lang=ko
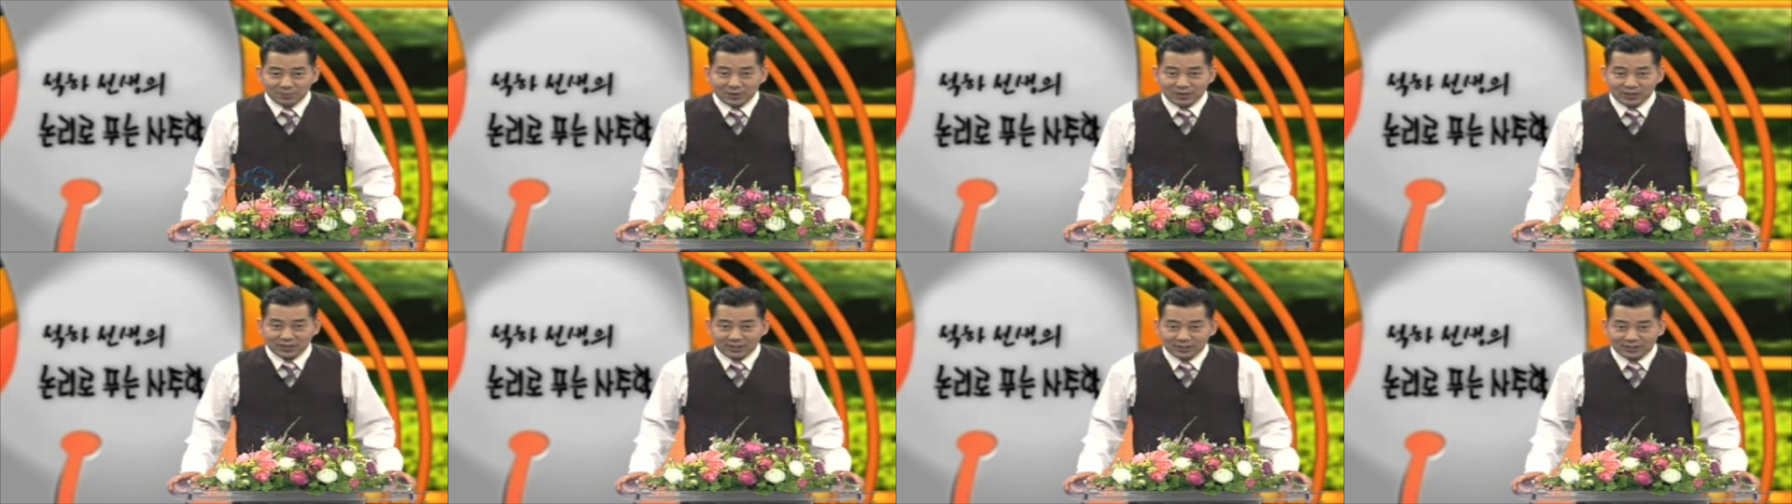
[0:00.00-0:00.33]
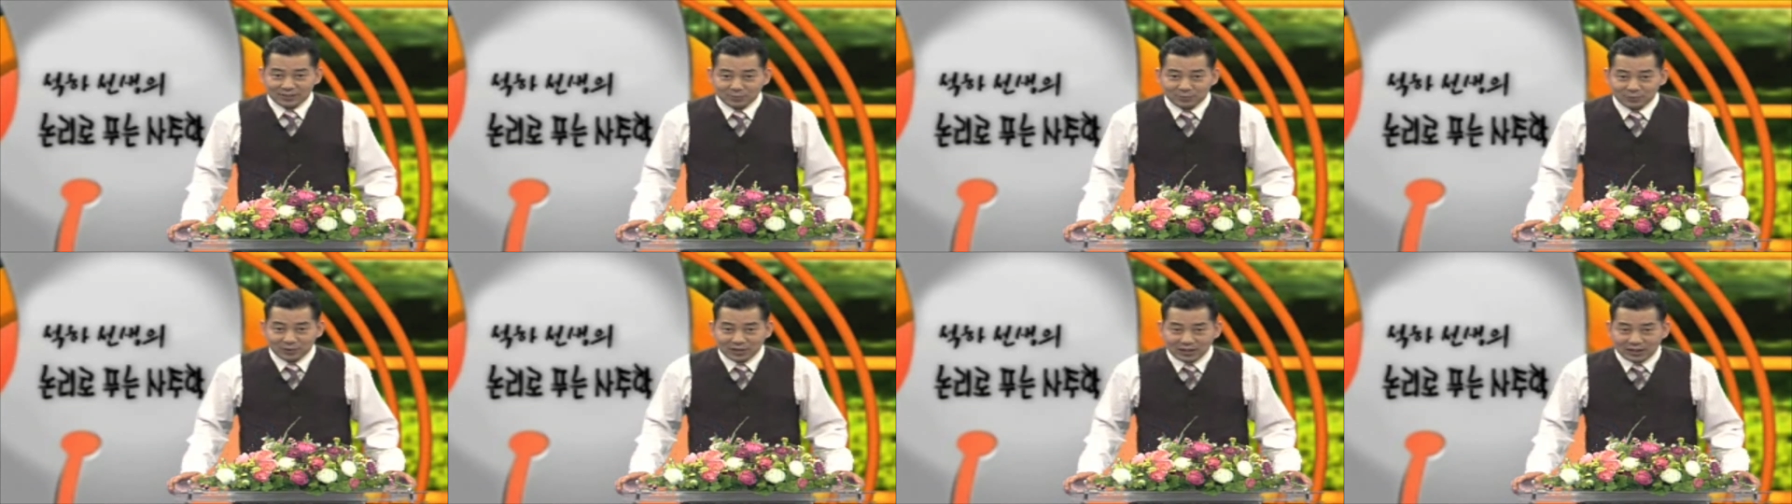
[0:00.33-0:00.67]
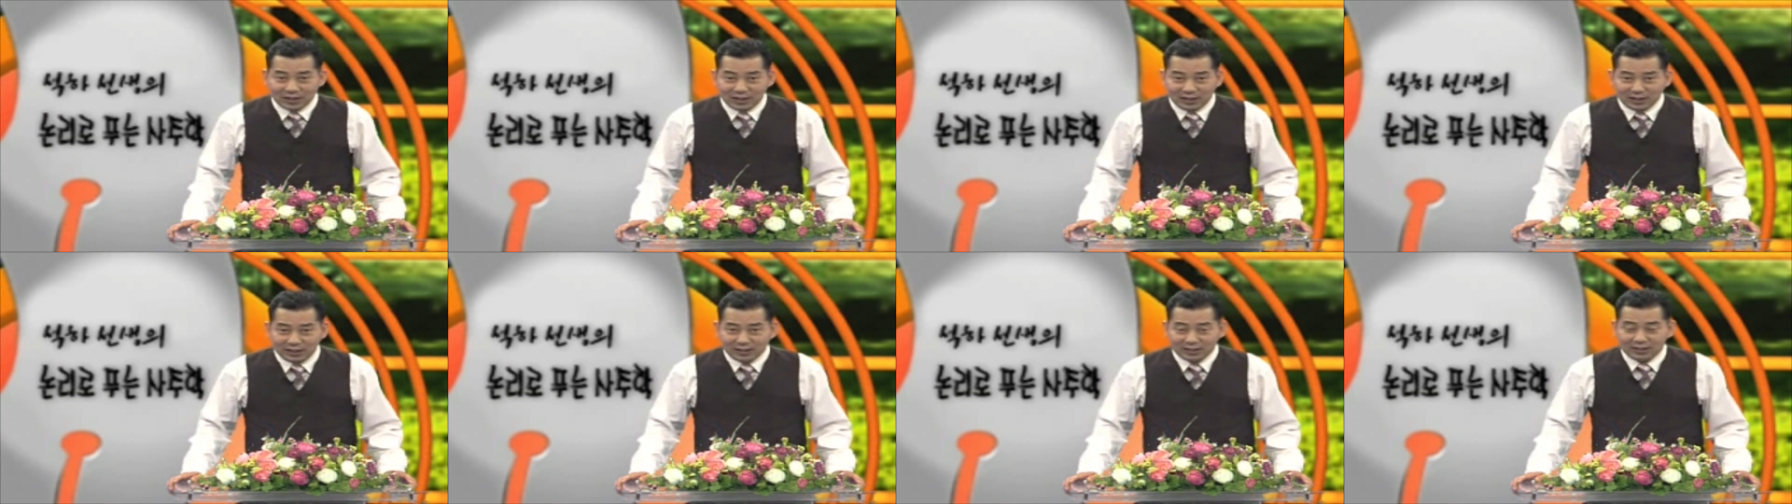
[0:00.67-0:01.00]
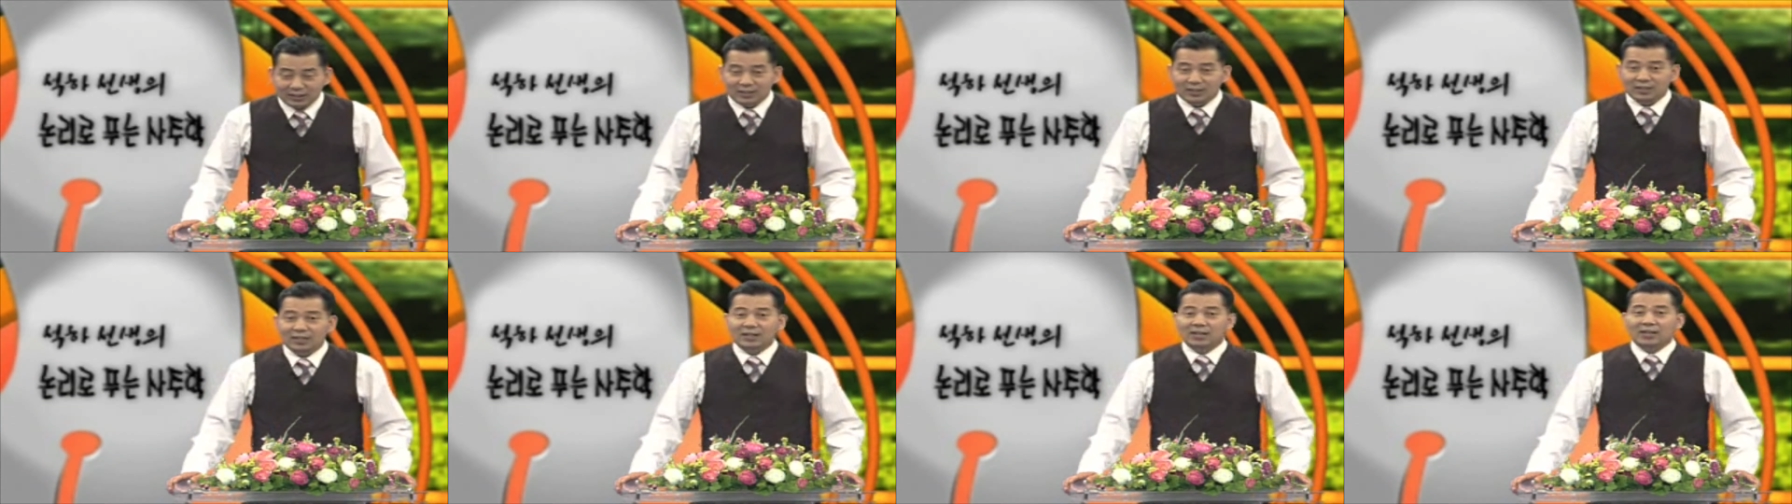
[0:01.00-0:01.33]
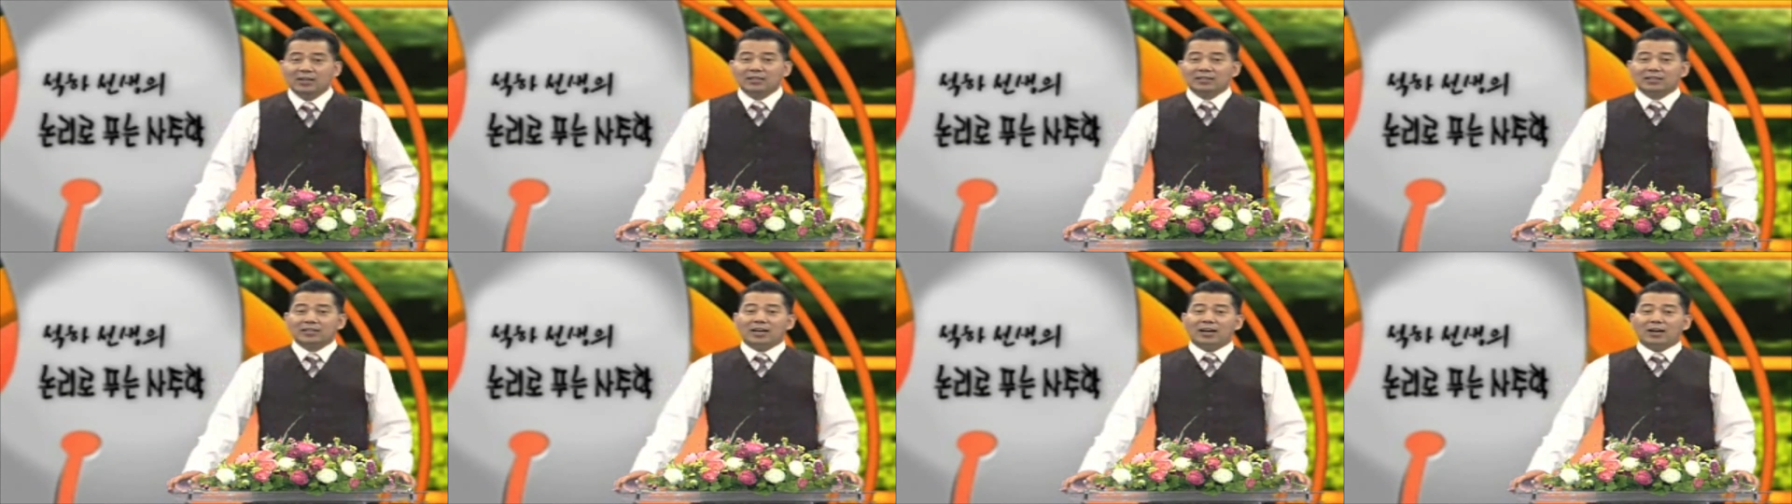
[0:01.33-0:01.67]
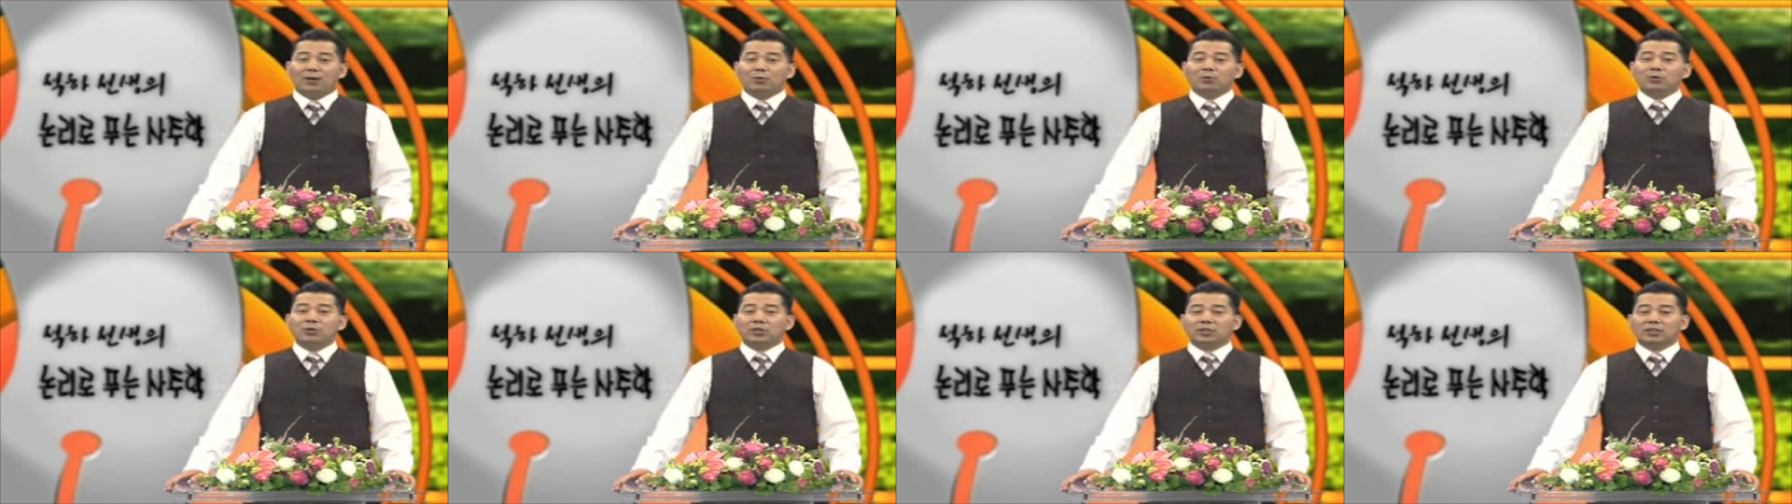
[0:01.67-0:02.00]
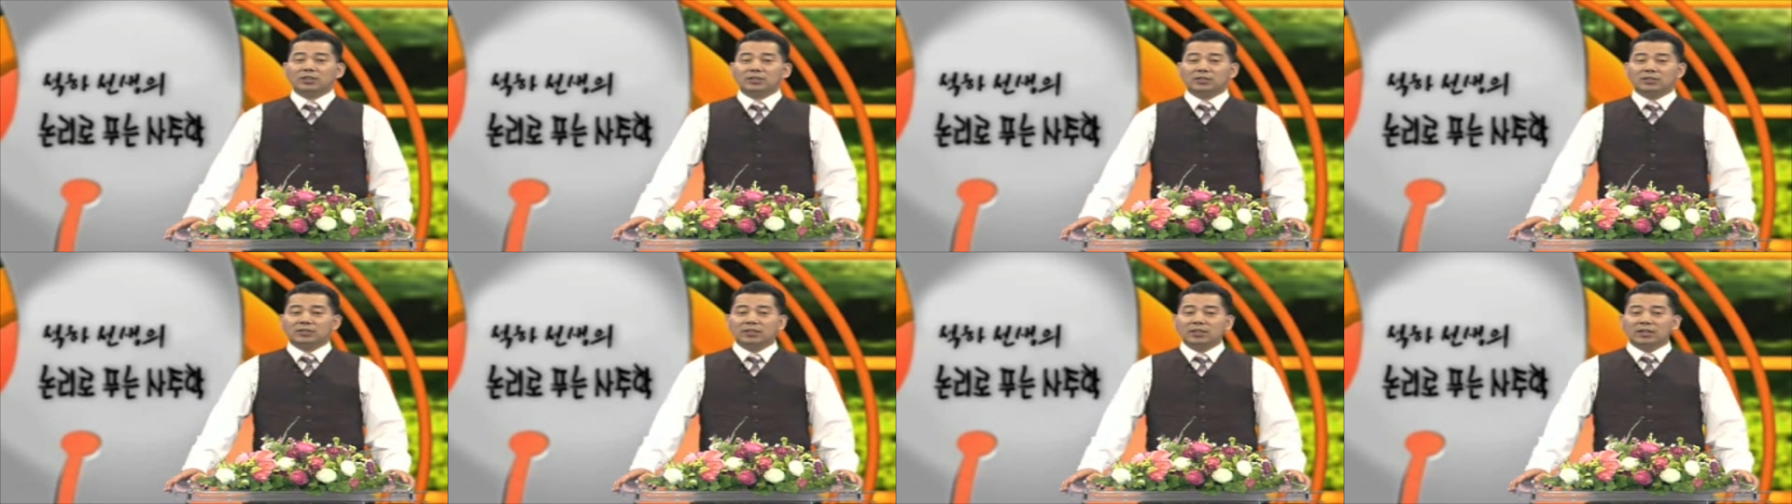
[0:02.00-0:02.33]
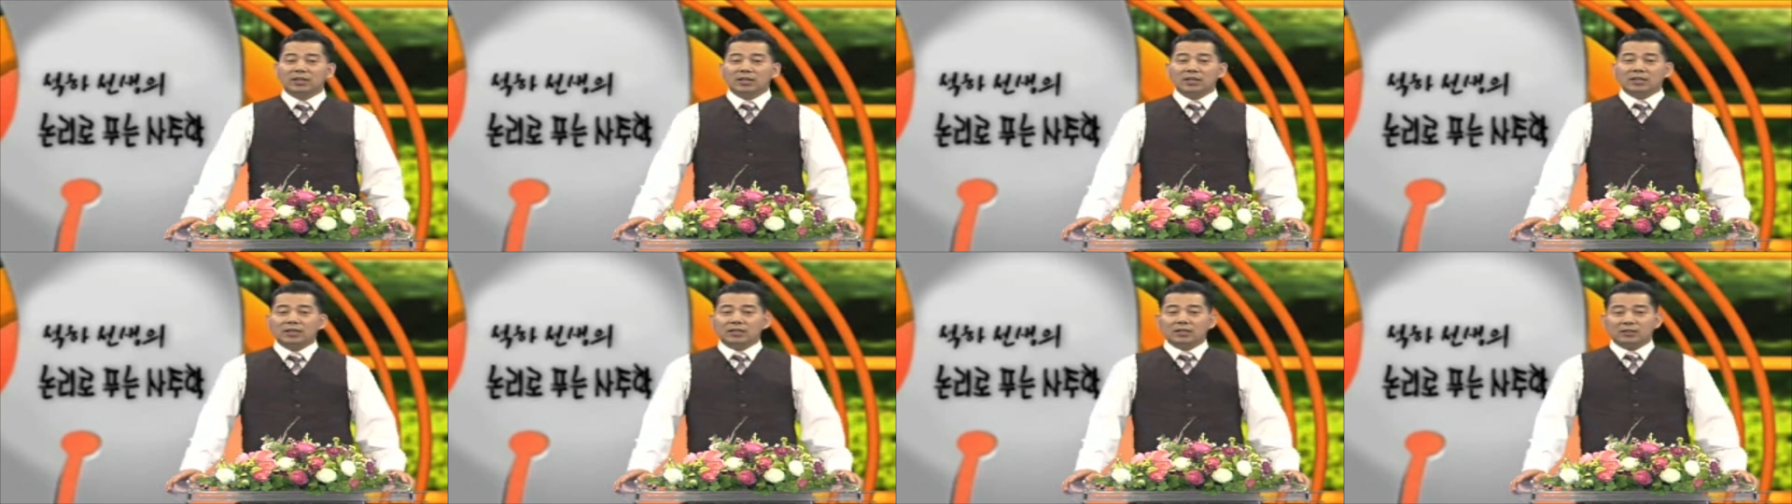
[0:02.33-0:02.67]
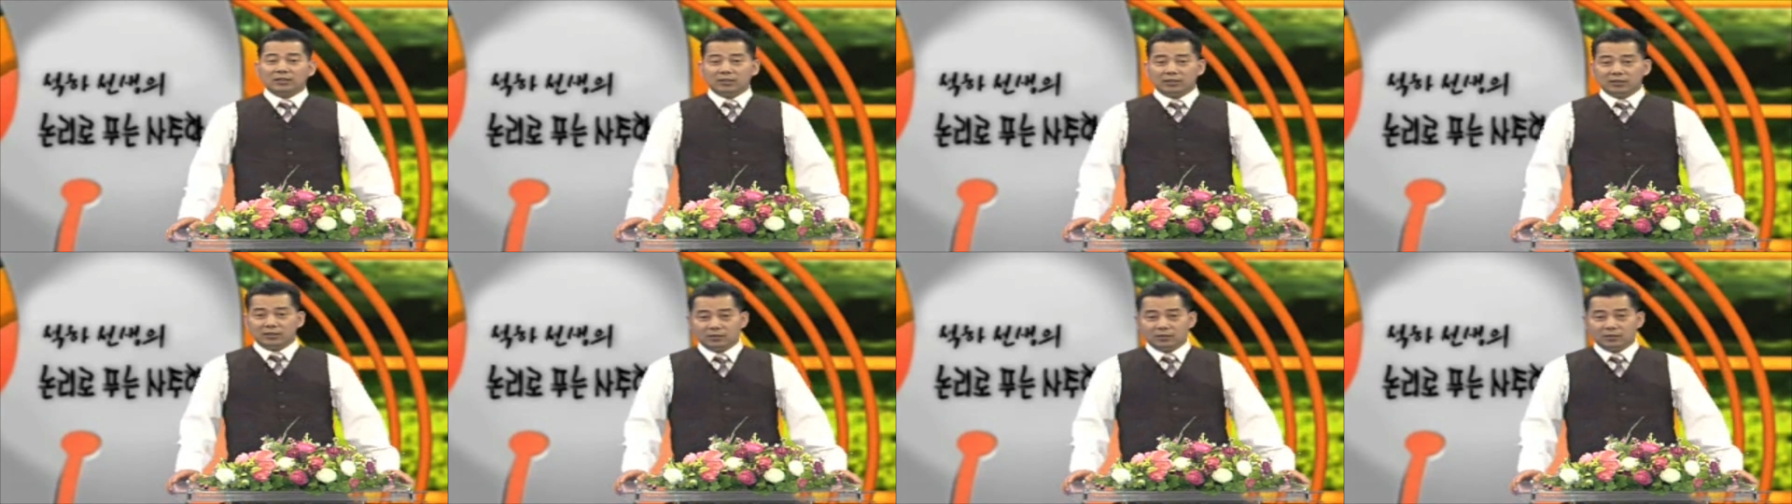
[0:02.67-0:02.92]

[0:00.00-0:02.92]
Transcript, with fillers: 바라겠습니다. 자, 오늘은 그